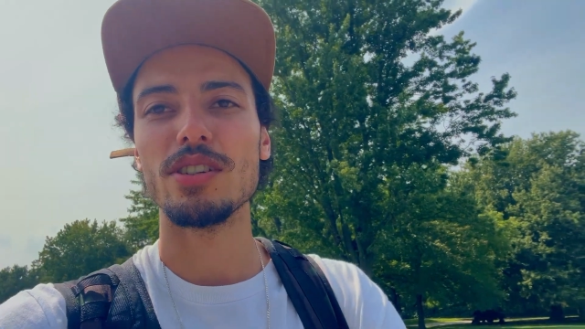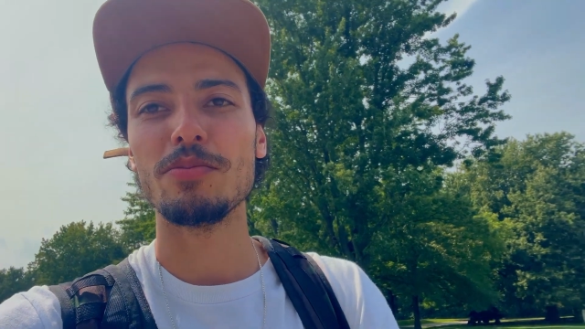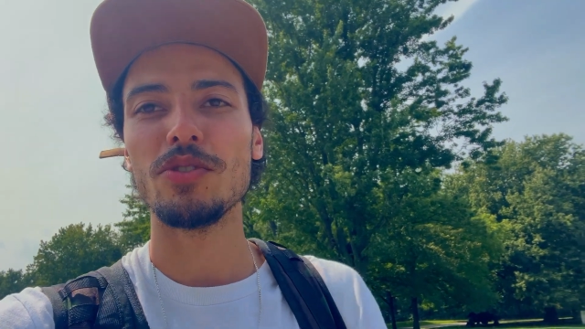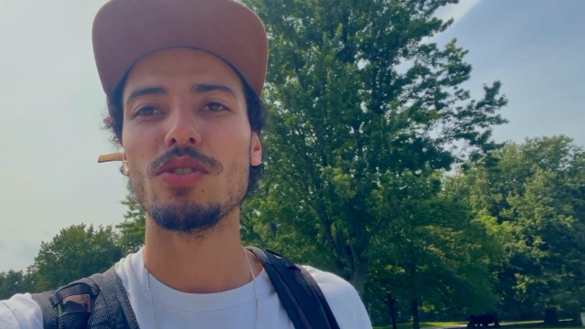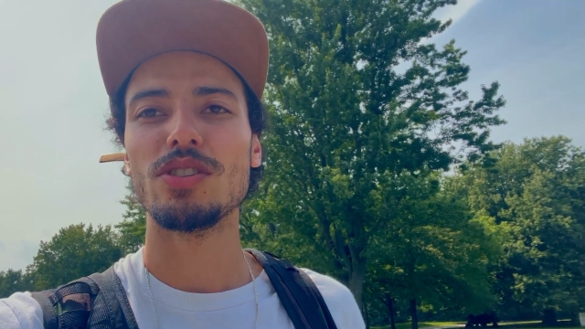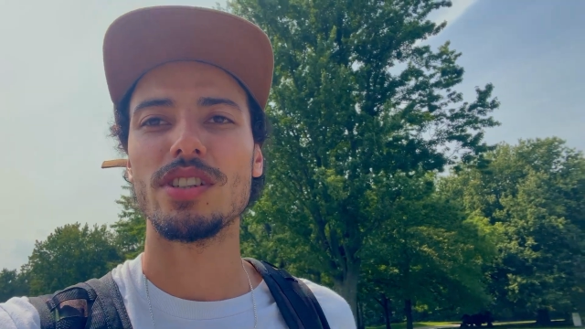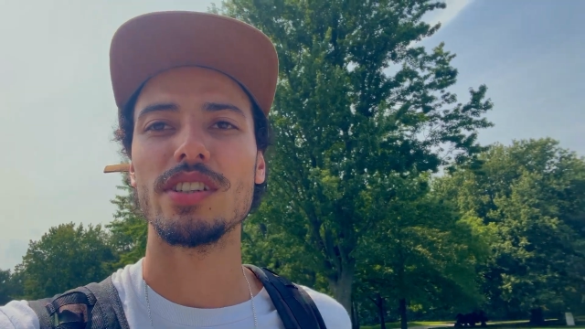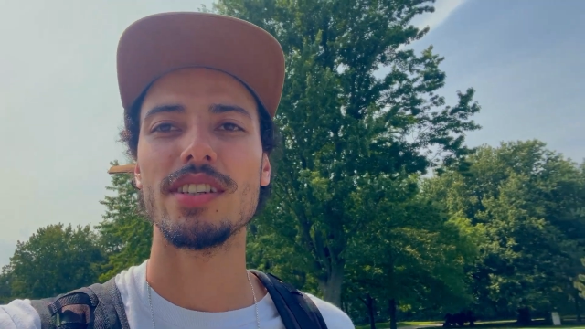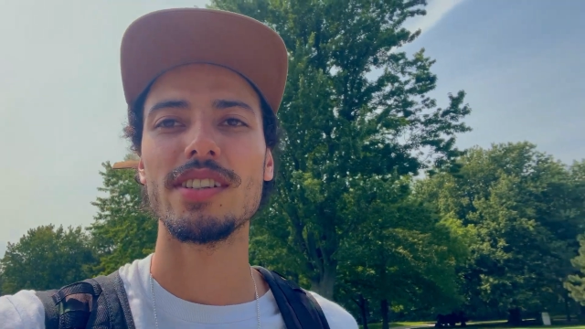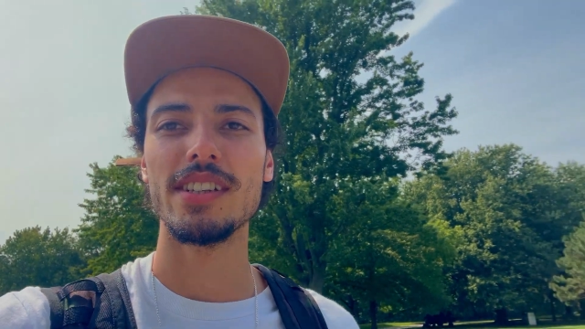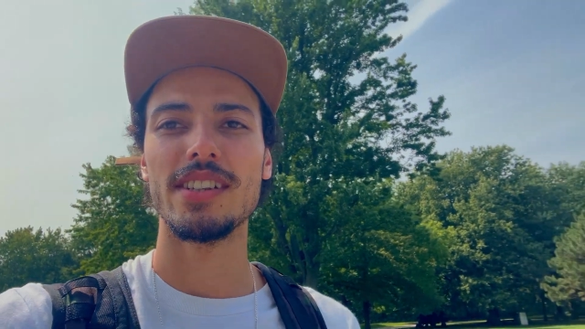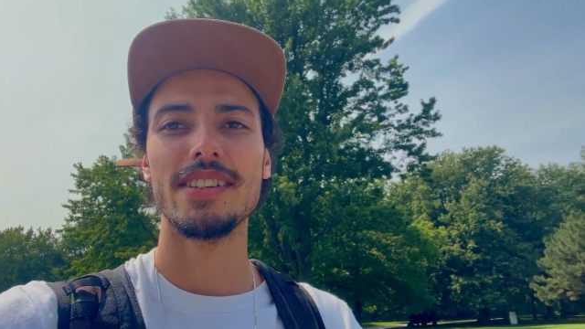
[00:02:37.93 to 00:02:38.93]
em
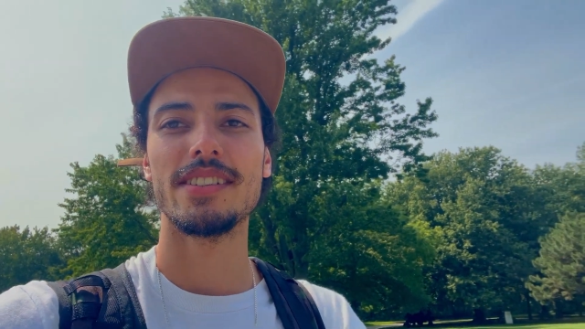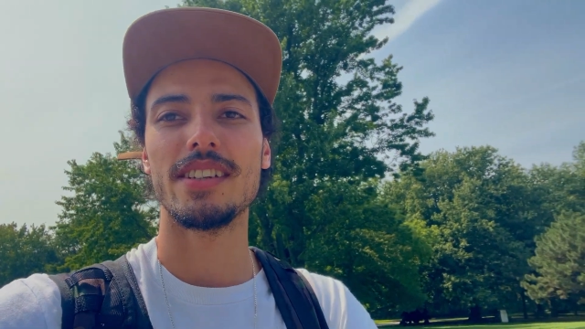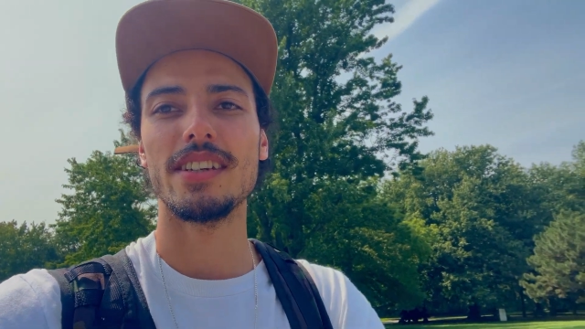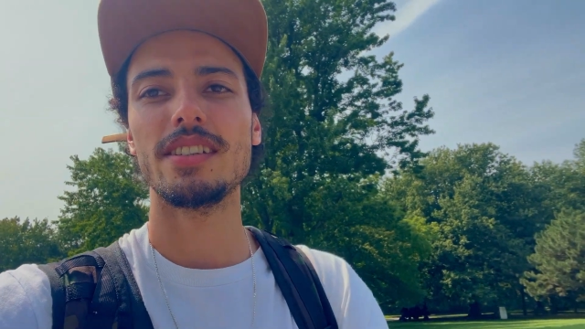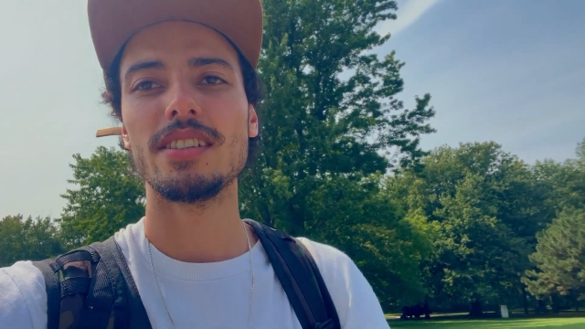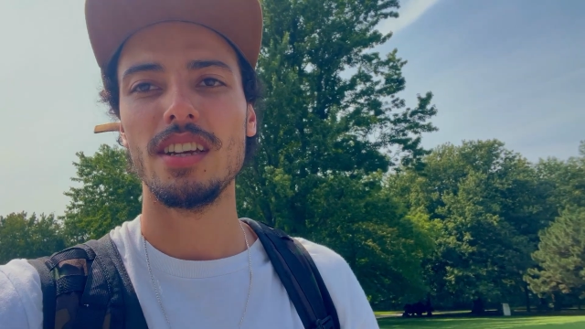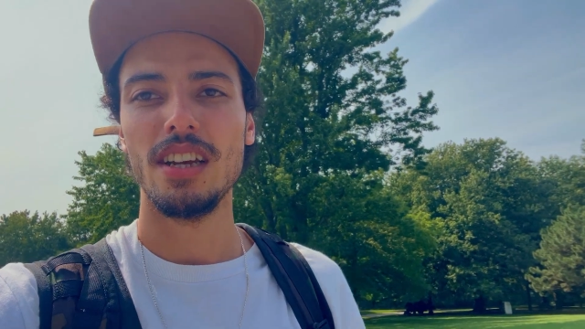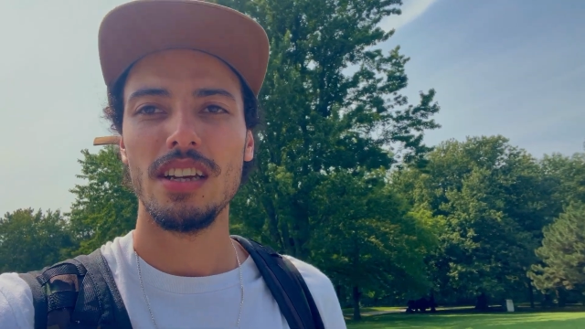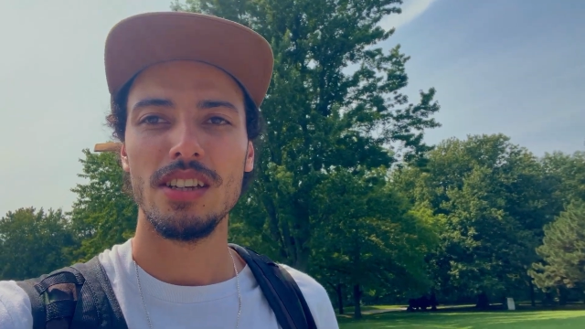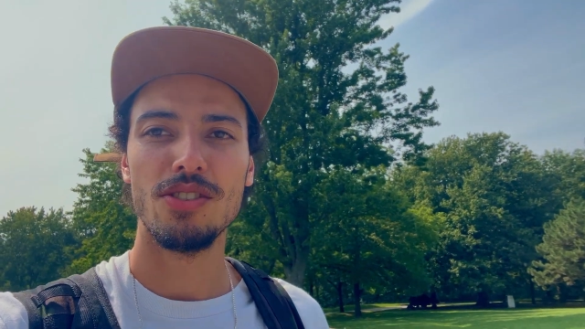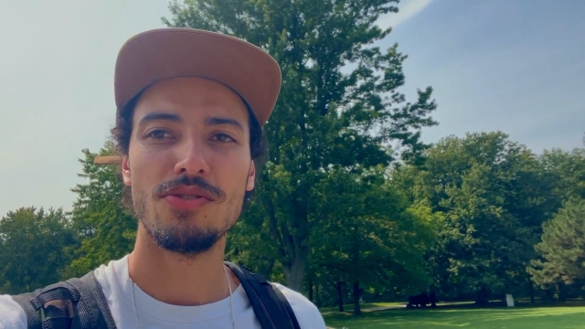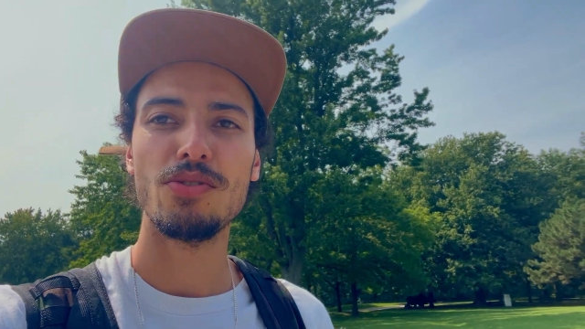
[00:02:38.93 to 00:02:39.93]
1876
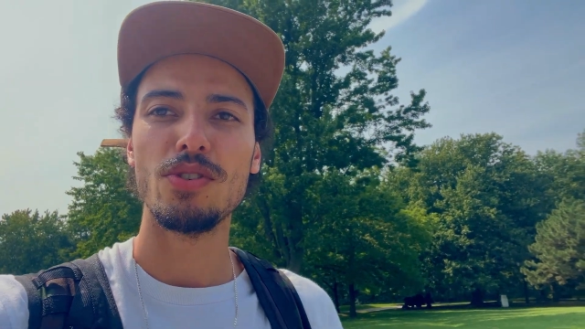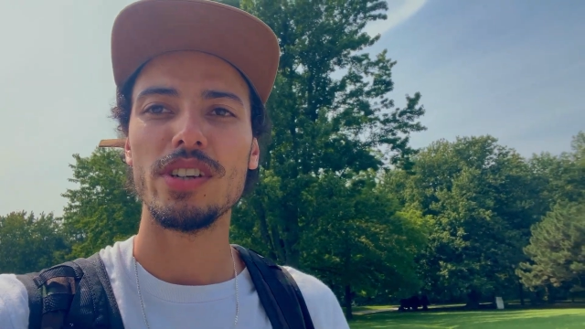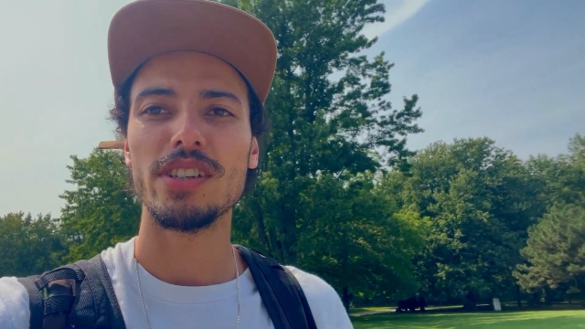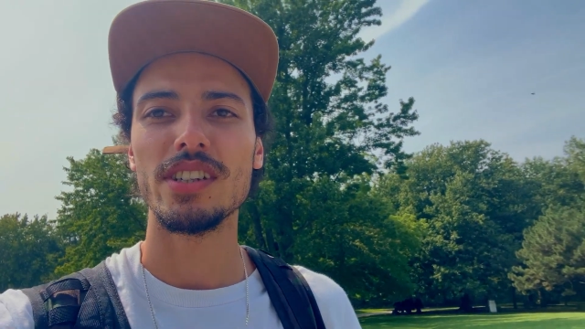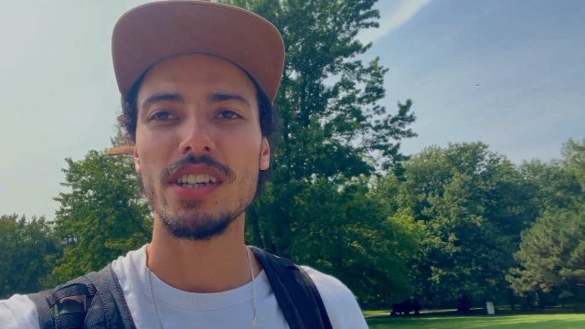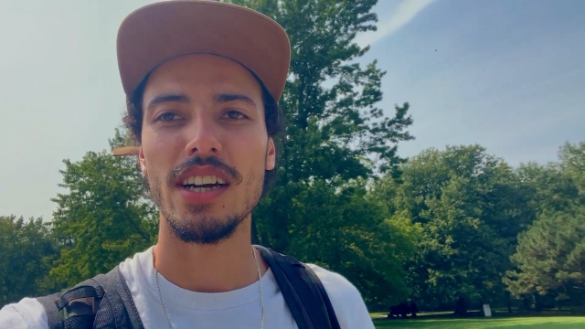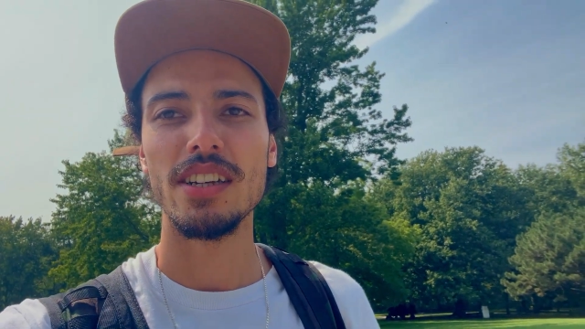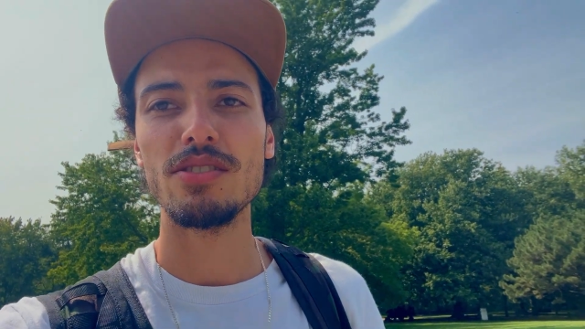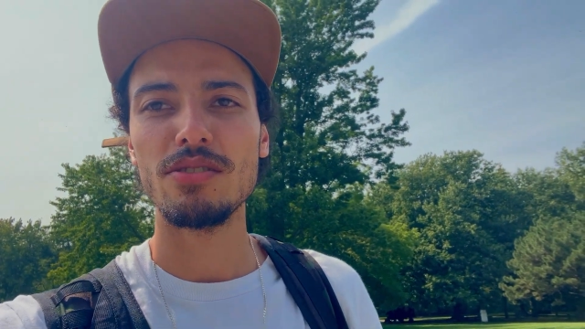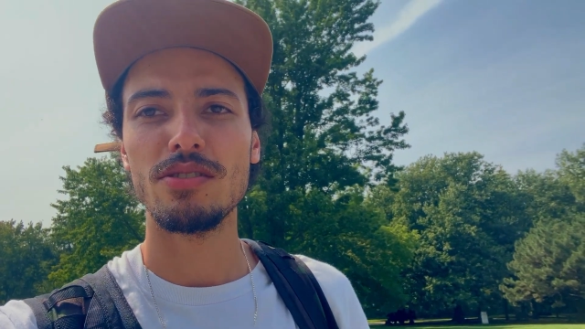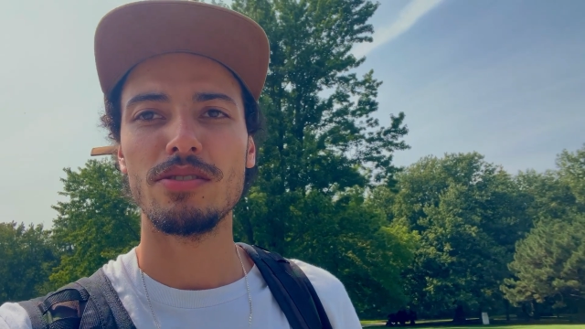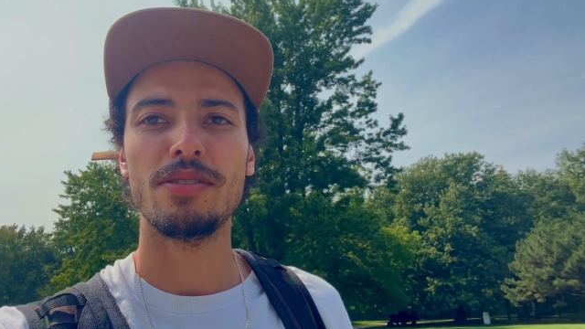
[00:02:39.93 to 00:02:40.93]
e foi
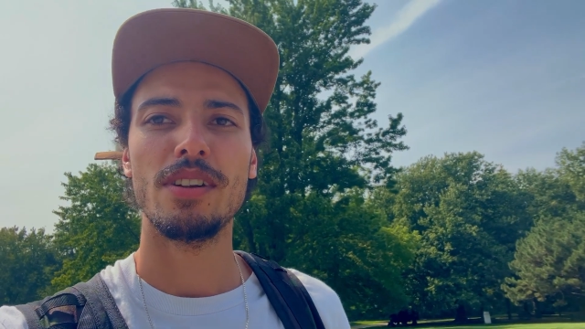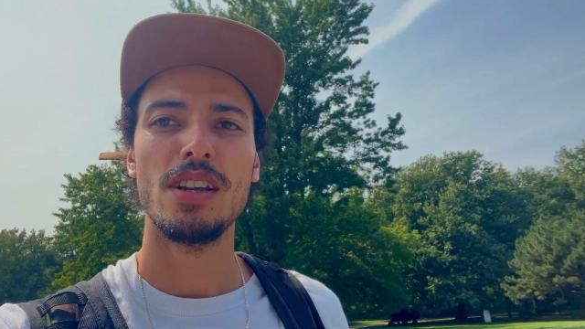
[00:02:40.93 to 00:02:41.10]
criado